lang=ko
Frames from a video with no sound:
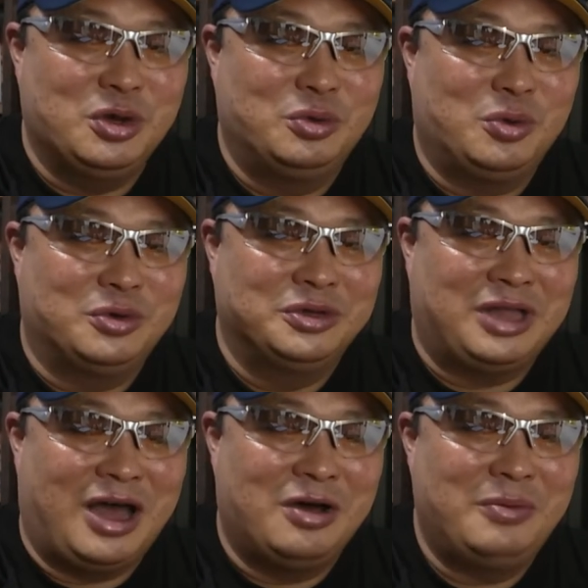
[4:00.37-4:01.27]
년도 그
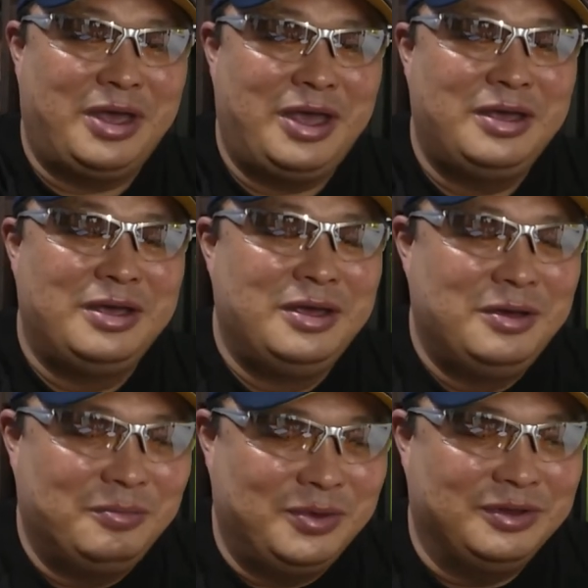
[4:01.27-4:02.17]
다음에
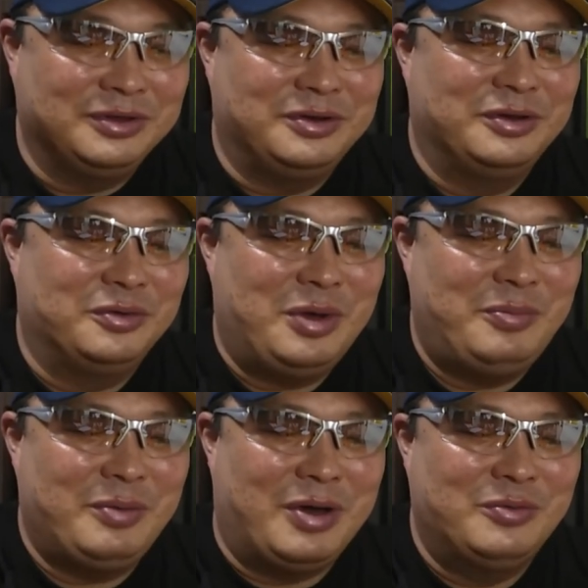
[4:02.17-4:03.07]
어,
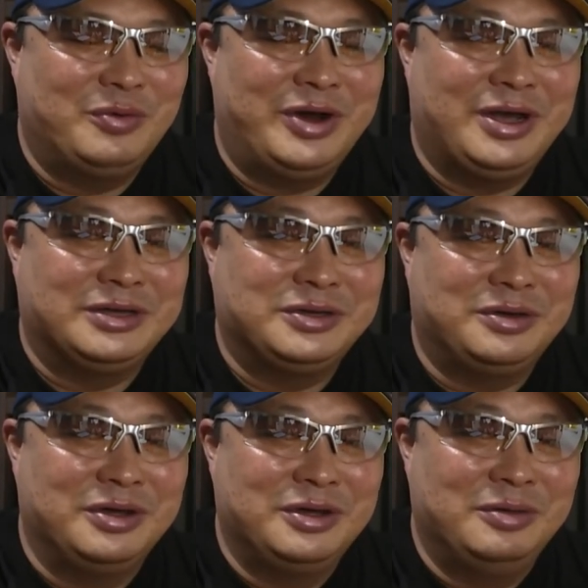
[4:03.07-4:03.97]
화폐박물관에
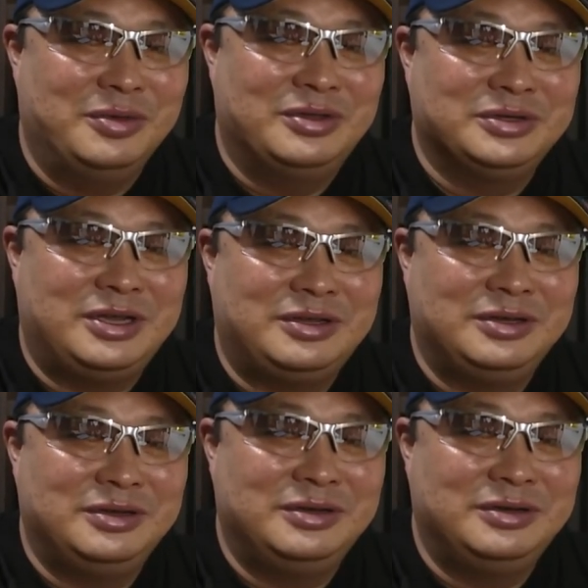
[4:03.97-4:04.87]
가서
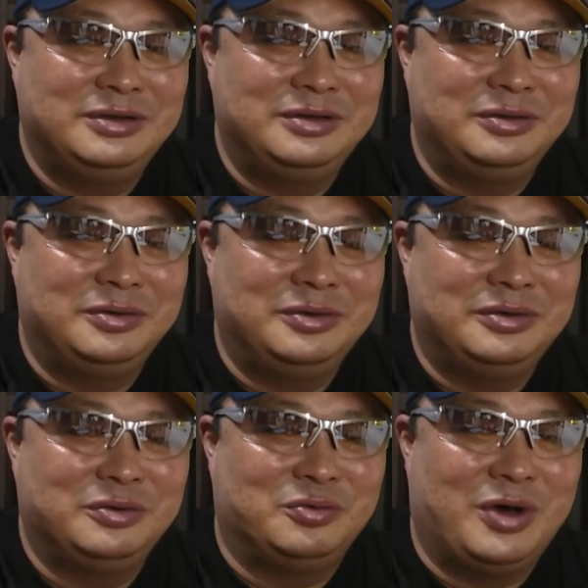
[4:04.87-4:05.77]

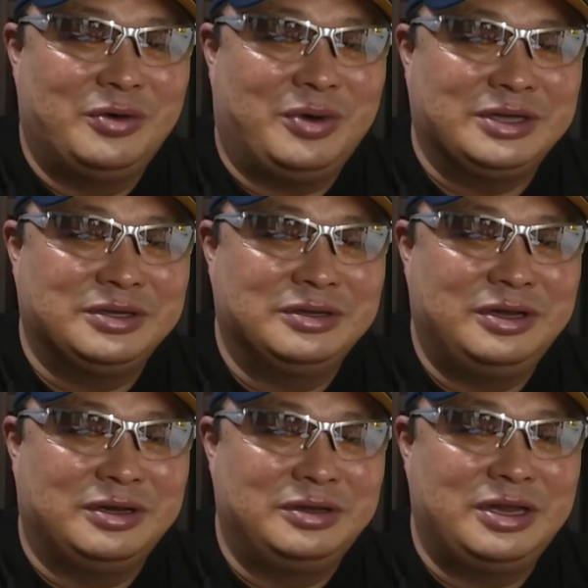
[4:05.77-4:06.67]
민트세트를 구하러
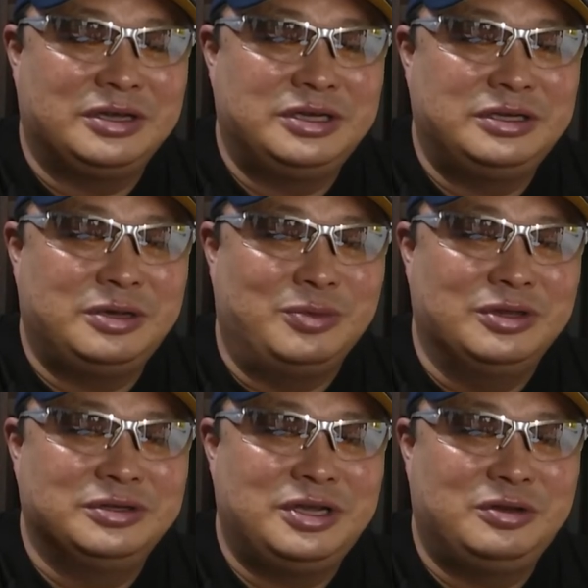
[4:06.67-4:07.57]
갔었는데, 그때 당시에는 이제
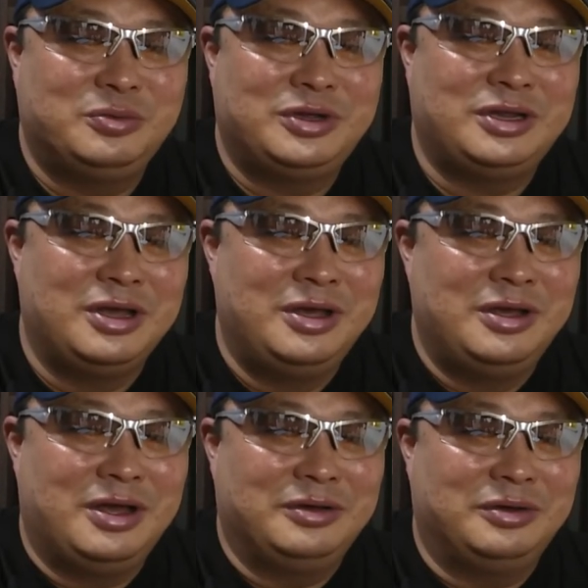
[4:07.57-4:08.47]
민트세트보다
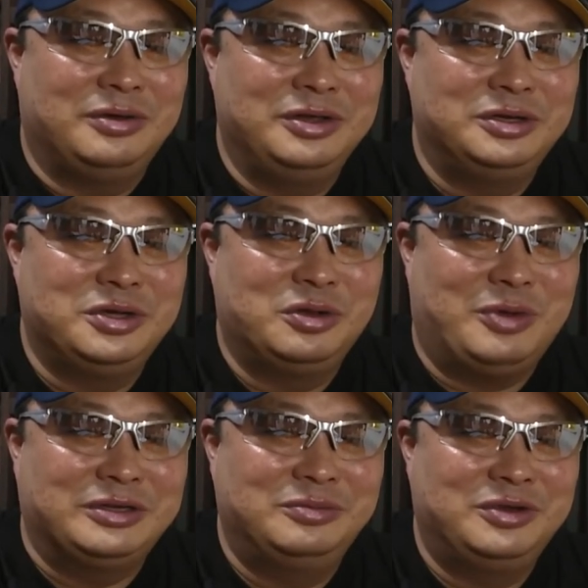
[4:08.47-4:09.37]
어, 일전에도
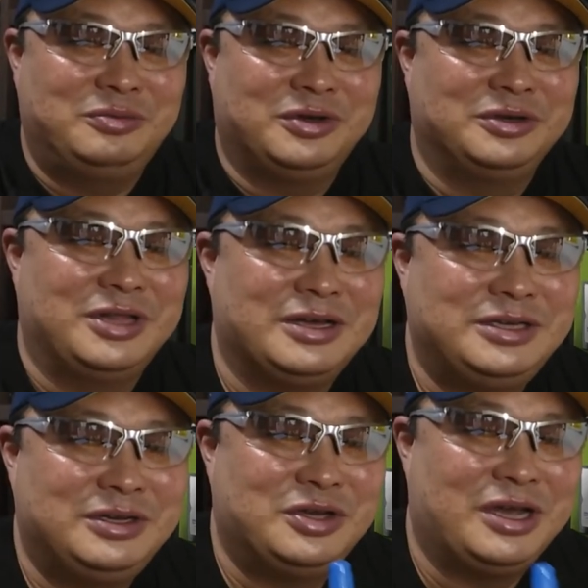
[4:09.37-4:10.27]
말씀드렸지만 그
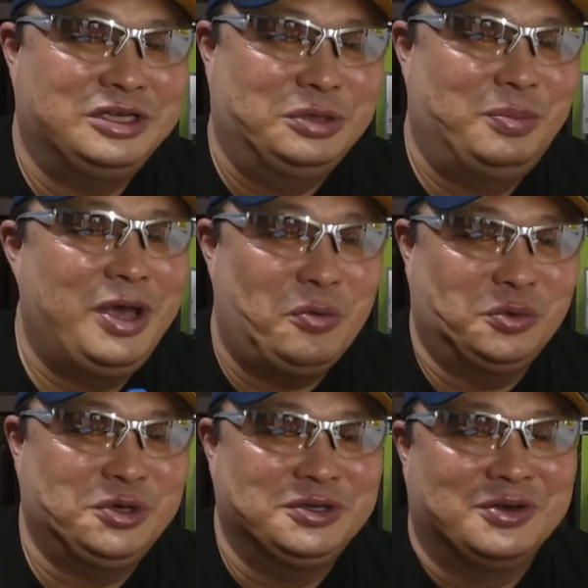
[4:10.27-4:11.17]
당시에는 제가 지폐에
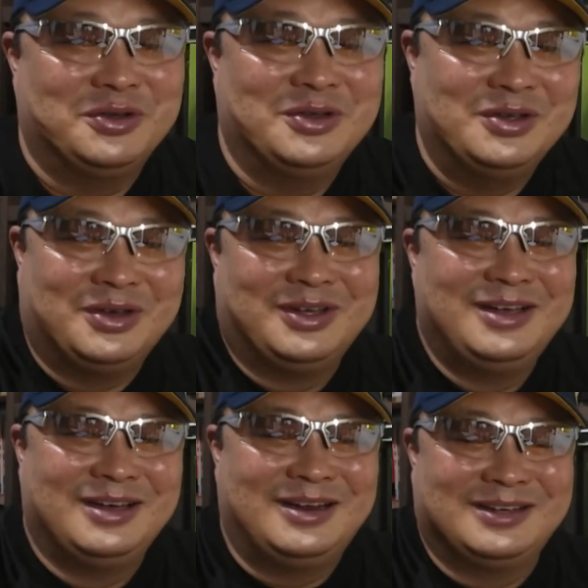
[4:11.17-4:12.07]
꽂혀 있었거든요.
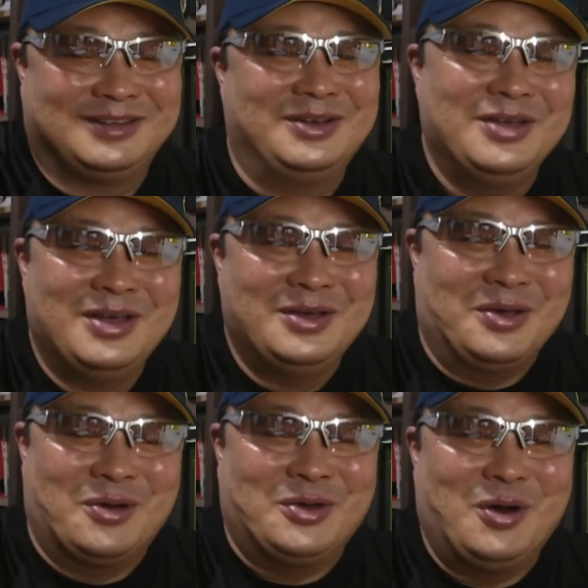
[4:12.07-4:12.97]
그래서
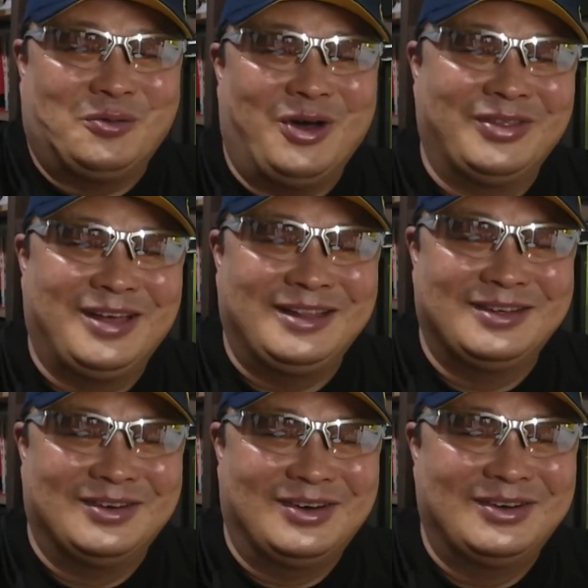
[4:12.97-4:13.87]
연결권
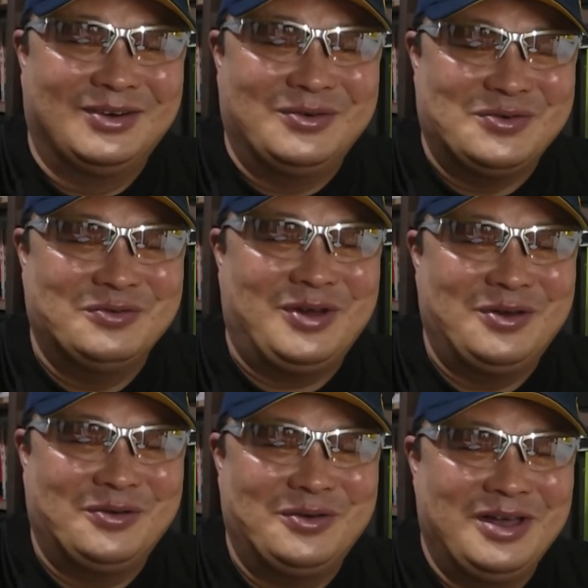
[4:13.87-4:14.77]
같은 거 그런 거
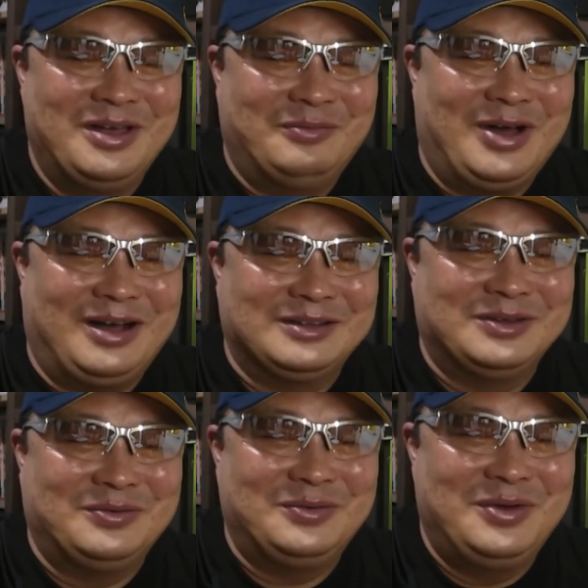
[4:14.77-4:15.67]
구입하려고 막
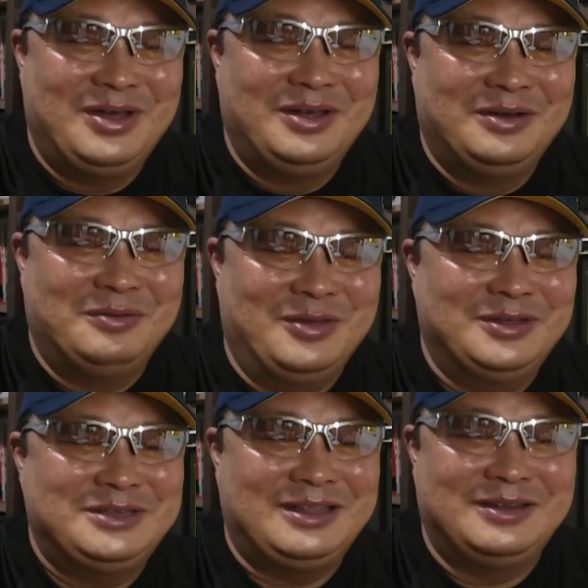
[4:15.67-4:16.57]
갔었고,
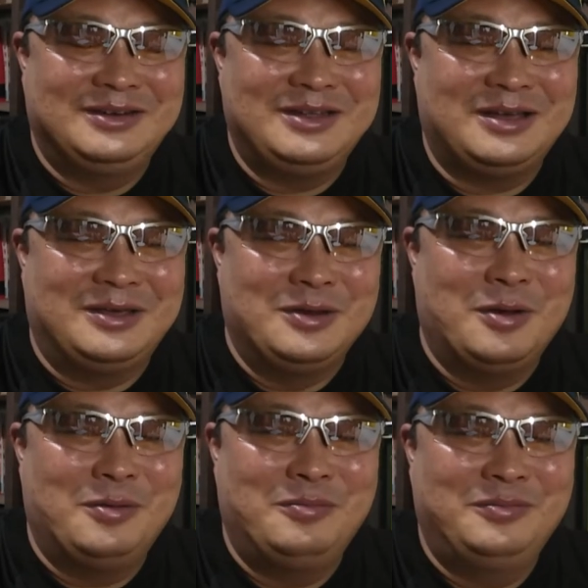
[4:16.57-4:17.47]
민트세트는 그냥
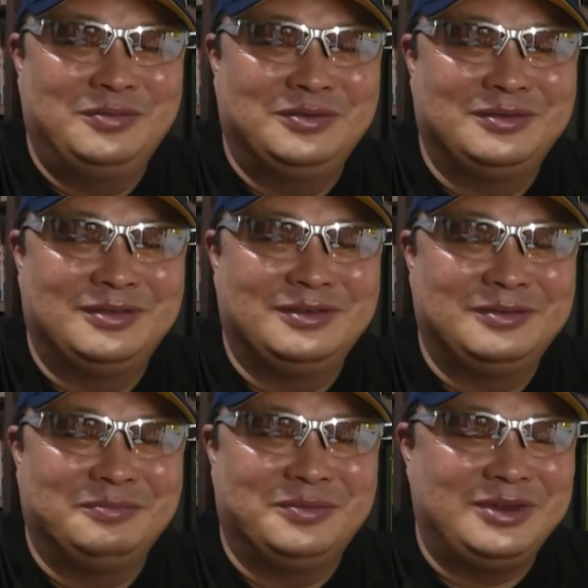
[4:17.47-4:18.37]
기념
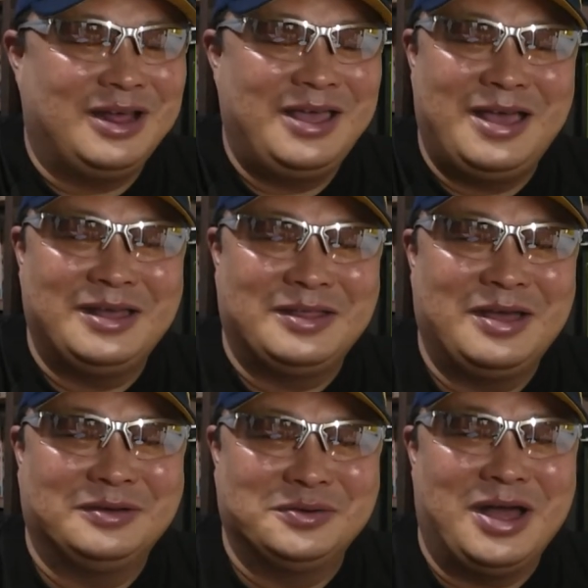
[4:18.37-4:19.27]
뭐냐 해야겠다
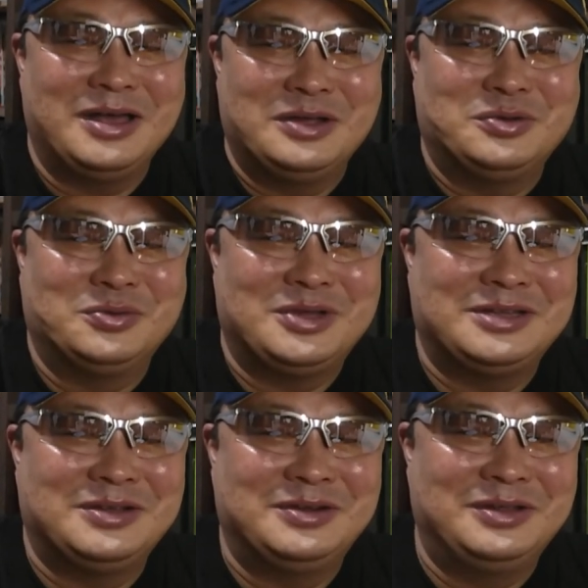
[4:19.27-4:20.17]
해가지고 한 개 정도
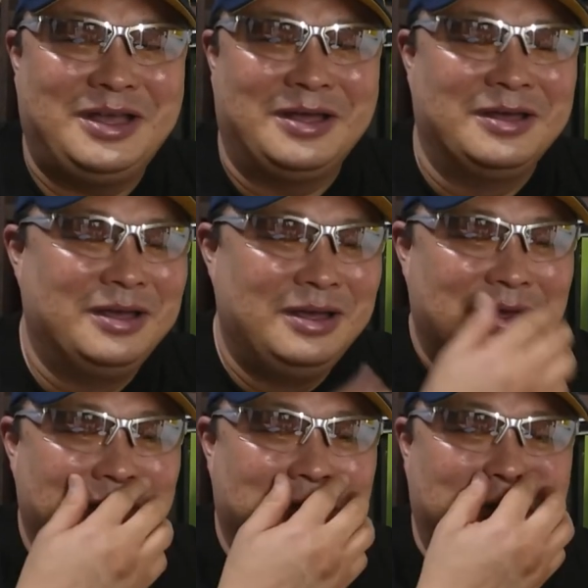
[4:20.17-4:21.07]
샀었는데,
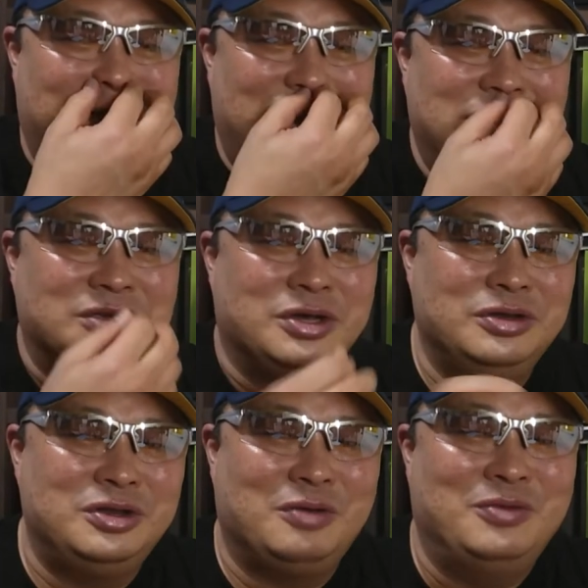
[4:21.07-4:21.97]
그때
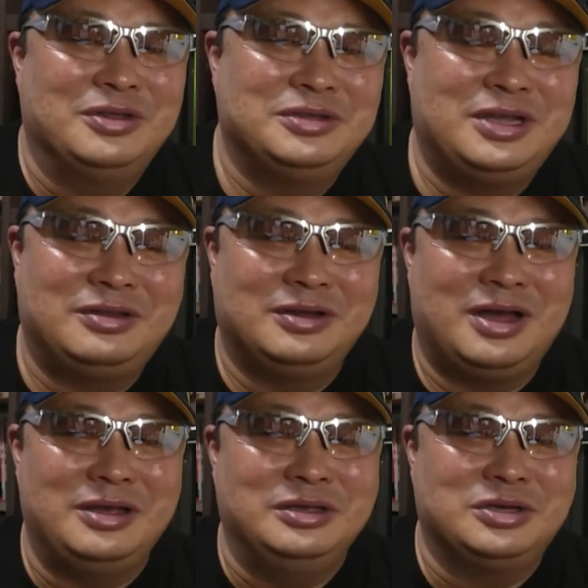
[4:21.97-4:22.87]
이천이 년
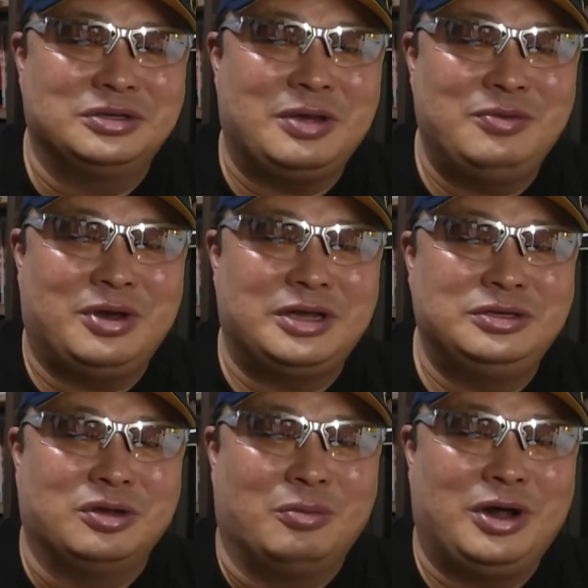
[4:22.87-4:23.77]
민트세트가 이천삼
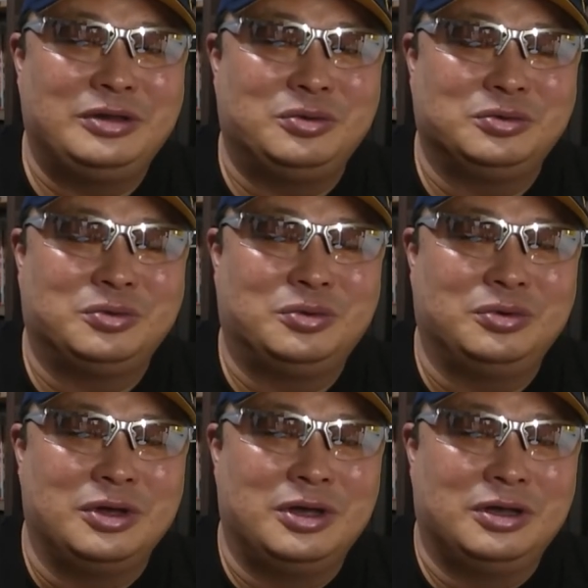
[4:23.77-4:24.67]
년까지 넘어갈 정도로